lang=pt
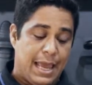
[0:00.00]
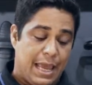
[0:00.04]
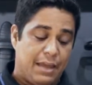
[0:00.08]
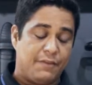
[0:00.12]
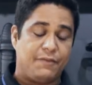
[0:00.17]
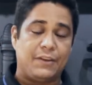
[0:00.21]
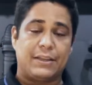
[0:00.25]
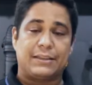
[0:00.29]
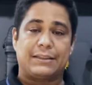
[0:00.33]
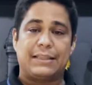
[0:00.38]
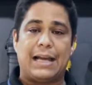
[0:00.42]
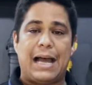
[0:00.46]

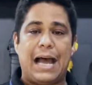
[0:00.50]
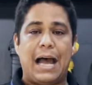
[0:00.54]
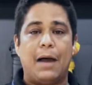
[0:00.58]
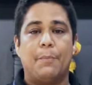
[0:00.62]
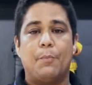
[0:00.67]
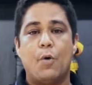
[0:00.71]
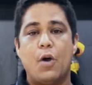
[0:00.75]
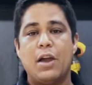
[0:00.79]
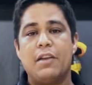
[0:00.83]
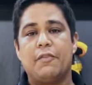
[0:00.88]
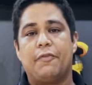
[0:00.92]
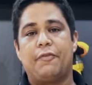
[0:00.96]
Evitar
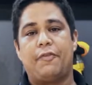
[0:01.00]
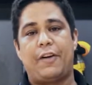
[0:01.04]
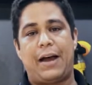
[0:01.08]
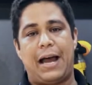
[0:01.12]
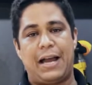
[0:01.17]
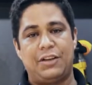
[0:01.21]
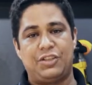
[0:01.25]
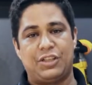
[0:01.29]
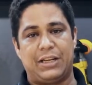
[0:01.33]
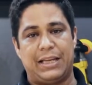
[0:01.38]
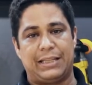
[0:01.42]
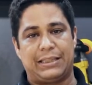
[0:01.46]

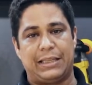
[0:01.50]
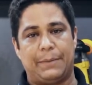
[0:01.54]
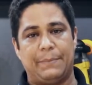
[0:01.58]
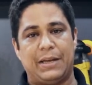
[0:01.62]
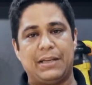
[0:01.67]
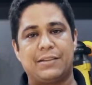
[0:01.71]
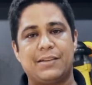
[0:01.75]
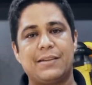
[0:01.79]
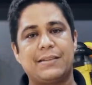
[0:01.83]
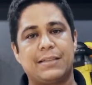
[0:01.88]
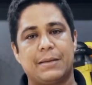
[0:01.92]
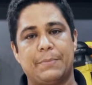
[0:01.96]
borrifar
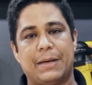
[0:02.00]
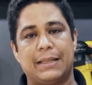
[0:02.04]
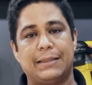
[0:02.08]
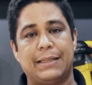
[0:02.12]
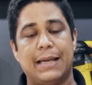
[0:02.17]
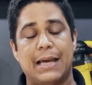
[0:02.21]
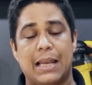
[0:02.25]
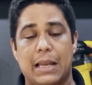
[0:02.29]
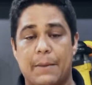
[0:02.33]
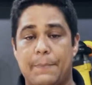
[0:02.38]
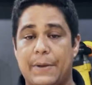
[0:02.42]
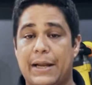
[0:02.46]
diretamente em cima
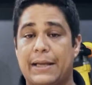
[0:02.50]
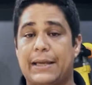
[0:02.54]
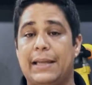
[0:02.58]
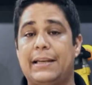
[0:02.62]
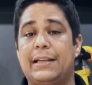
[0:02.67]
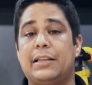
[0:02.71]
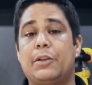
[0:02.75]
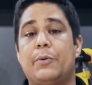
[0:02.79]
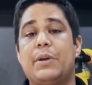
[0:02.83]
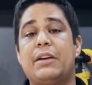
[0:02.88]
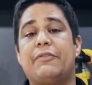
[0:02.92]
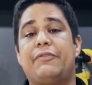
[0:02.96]
dela para que
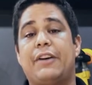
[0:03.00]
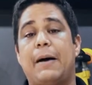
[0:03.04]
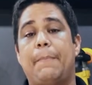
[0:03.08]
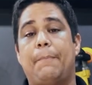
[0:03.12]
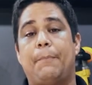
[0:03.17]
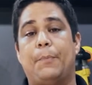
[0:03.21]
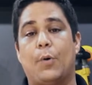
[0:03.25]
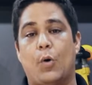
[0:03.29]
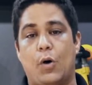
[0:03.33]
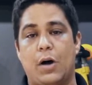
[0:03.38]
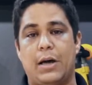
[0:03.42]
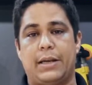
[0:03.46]
ele não
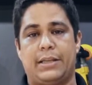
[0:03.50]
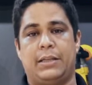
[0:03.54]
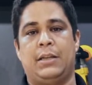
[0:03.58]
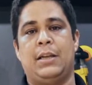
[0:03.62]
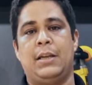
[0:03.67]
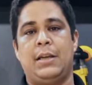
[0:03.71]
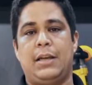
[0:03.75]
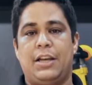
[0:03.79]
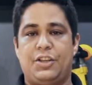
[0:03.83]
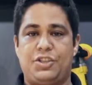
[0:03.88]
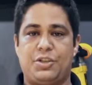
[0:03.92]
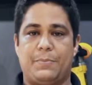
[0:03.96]
evapore
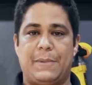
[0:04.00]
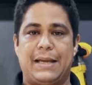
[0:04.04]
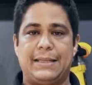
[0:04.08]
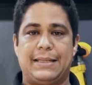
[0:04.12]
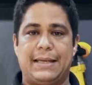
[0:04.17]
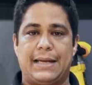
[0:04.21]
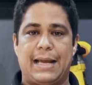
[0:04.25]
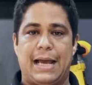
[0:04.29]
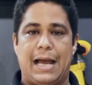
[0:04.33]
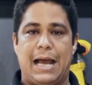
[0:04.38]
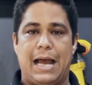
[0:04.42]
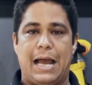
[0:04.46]
de
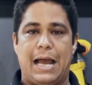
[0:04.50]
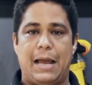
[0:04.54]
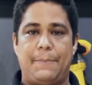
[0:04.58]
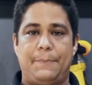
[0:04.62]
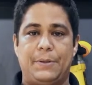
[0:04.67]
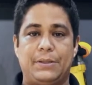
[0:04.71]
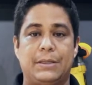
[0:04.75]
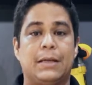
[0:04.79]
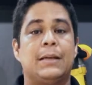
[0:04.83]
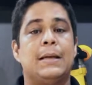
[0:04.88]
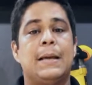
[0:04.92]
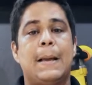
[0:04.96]
maneira
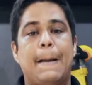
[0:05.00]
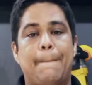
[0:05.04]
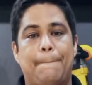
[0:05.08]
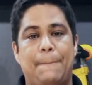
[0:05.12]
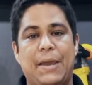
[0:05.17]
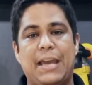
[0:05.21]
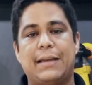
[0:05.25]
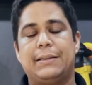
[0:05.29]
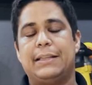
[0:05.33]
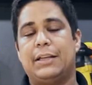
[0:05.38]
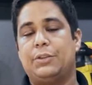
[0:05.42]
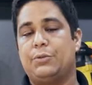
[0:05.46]
rápida,
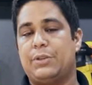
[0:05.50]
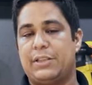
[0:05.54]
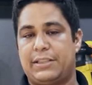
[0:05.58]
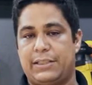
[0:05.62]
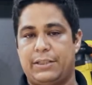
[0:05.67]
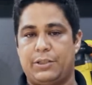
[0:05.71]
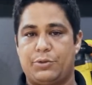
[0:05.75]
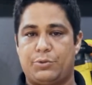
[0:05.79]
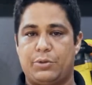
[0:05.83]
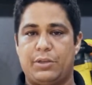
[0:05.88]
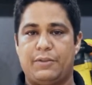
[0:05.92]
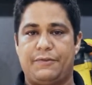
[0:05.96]
perdendo
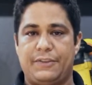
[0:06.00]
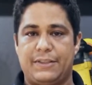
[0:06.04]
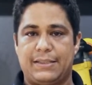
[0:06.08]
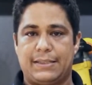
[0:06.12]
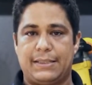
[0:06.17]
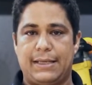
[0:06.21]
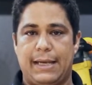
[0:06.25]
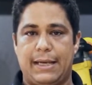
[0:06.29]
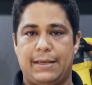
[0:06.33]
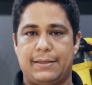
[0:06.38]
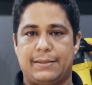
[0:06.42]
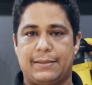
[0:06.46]
assim a sua
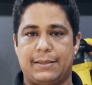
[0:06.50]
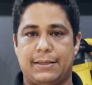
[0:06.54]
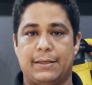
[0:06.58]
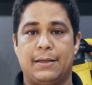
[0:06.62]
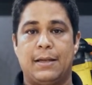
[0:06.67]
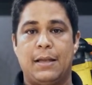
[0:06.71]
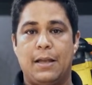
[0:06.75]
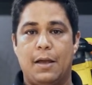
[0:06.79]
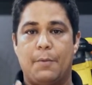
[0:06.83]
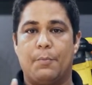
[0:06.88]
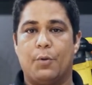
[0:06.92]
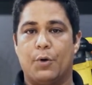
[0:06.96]
eficiência.
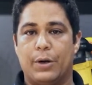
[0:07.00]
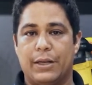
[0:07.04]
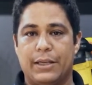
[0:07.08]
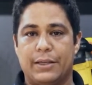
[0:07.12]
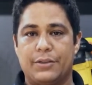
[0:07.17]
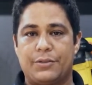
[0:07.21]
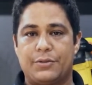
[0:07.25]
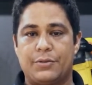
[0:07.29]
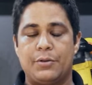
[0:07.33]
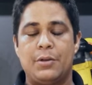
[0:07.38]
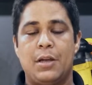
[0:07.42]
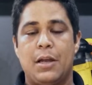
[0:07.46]
Por
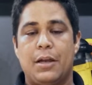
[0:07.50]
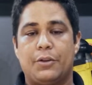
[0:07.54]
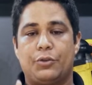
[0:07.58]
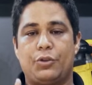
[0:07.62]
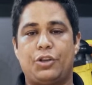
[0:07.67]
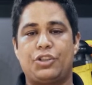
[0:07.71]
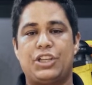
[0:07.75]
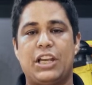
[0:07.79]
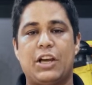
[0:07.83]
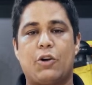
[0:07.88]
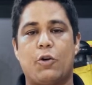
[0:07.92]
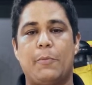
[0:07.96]
isso,
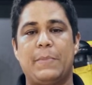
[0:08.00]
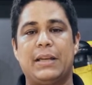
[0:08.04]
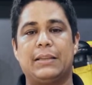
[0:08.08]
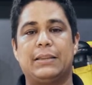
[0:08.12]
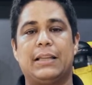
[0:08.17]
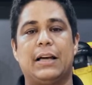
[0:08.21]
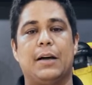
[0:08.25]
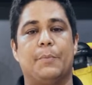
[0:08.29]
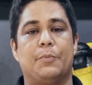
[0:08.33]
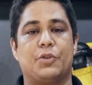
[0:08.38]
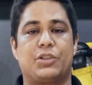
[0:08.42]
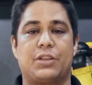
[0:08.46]
nós
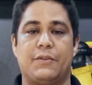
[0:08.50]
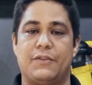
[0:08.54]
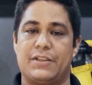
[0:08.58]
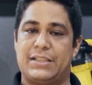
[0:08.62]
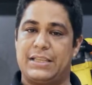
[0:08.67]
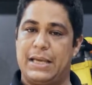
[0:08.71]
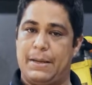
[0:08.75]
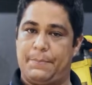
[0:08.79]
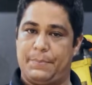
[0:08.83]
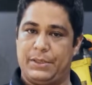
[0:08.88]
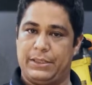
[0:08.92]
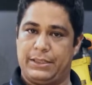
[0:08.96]
recomendamos que
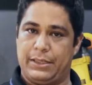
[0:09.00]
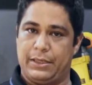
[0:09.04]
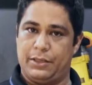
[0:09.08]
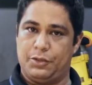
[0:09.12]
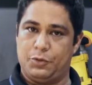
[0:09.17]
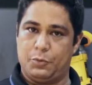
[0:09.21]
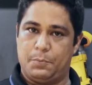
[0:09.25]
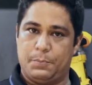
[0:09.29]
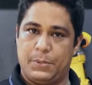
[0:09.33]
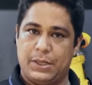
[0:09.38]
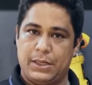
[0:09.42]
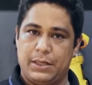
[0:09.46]
você aplique ele
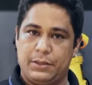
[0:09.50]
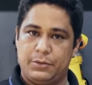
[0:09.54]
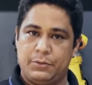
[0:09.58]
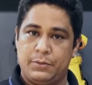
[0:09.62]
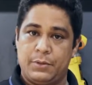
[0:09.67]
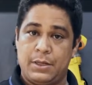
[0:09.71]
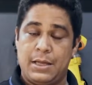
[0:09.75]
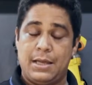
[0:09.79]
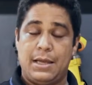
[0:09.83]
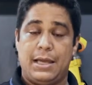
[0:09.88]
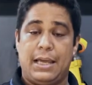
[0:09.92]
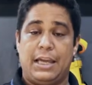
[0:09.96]
no pano,
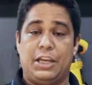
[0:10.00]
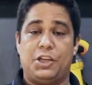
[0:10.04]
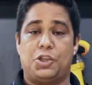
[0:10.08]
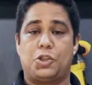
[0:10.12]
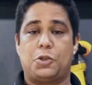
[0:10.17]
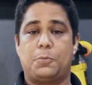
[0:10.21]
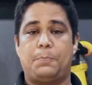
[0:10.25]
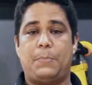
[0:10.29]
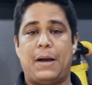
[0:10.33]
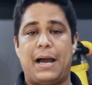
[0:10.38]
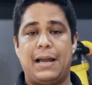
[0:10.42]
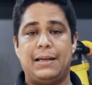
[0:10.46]

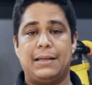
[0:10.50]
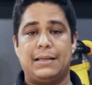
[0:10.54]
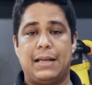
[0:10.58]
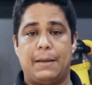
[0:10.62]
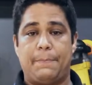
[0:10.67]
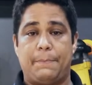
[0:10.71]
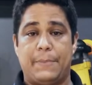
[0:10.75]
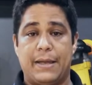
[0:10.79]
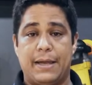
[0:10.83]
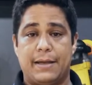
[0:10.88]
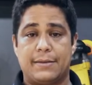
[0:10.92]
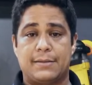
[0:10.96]
espalhe na
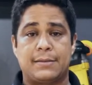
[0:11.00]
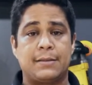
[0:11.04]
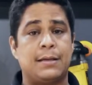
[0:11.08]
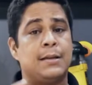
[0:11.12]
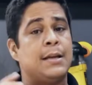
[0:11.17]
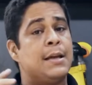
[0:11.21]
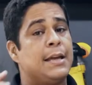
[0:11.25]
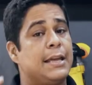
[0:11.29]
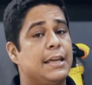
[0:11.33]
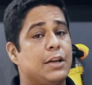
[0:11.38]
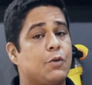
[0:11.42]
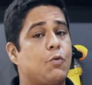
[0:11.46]
peça
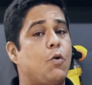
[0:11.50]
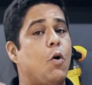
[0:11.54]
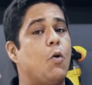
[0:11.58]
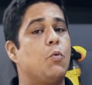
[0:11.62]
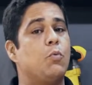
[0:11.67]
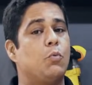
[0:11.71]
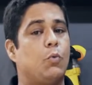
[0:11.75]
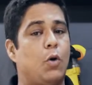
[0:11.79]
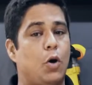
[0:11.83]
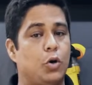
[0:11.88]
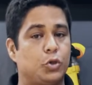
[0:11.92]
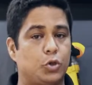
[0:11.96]
e
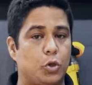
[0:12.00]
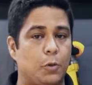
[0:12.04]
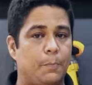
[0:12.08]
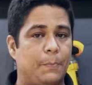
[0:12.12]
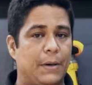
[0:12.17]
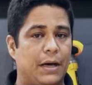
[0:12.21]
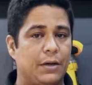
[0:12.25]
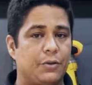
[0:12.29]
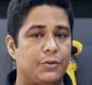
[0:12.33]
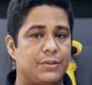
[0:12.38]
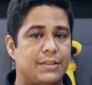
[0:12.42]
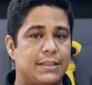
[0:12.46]
com outro
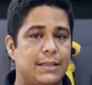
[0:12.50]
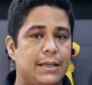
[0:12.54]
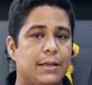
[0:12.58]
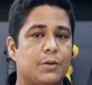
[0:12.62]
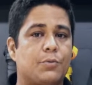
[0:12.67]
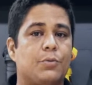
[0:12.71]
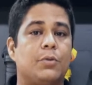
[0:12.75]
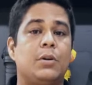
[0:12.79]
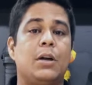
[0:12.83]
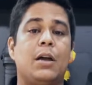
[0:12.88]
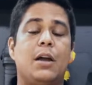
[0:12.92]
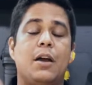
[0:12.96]
pano
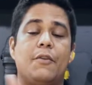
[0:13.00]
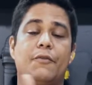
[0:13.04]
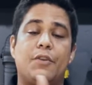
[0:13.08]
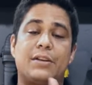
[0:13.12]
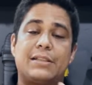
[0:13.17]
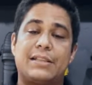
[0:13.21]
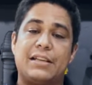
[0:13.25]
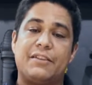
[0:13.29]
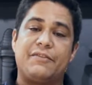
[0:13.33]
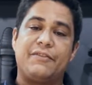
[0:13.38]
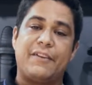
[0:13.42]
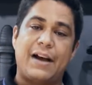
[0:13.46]
seco
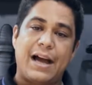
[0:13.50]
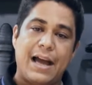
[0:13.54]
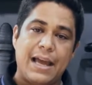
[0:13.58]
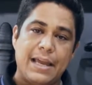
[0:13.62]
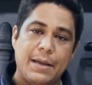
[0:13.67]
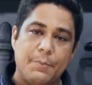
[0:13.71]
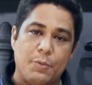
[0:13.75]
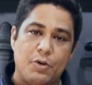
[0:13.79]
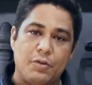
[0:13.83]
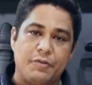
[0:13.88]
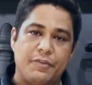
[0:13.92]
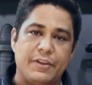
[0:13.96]
você vá
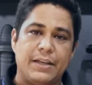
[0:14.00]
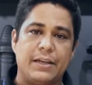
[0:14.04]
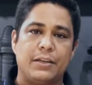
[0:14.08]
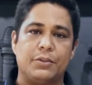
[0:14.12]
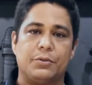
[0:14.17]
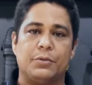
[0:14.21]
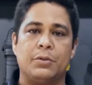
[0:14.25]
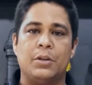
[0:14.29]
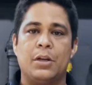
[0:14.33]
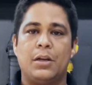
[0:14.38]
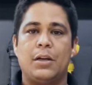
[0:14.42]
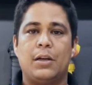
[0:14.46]

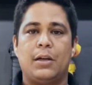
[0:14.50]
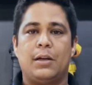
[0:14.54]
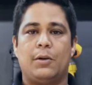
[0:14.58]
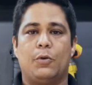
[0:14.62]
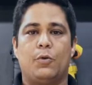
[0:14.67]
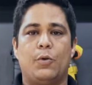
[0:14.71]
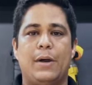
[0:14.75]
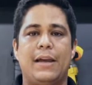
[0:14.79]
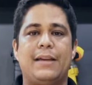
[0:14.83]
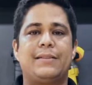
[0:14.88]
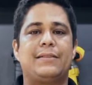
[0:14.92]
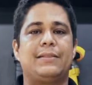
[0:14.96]
removendo
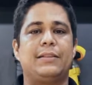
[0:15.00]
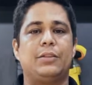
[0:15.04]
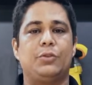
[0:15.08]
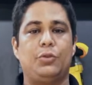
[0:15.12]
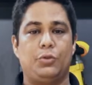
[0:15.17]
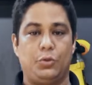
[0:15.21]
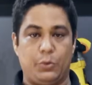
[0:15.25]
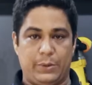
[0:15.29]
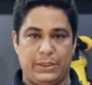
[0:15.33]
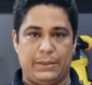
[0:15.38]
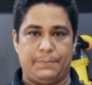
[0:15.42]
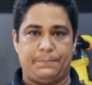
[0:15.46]
o
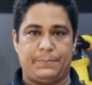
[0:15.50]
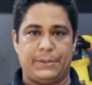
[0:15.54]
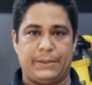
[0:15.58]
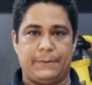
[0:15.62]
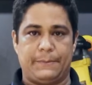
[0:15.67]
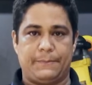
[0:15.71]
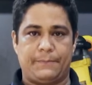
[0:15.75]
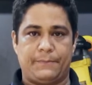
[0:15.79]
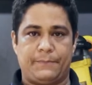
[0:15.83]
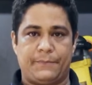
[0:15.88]
resíduo do IPA.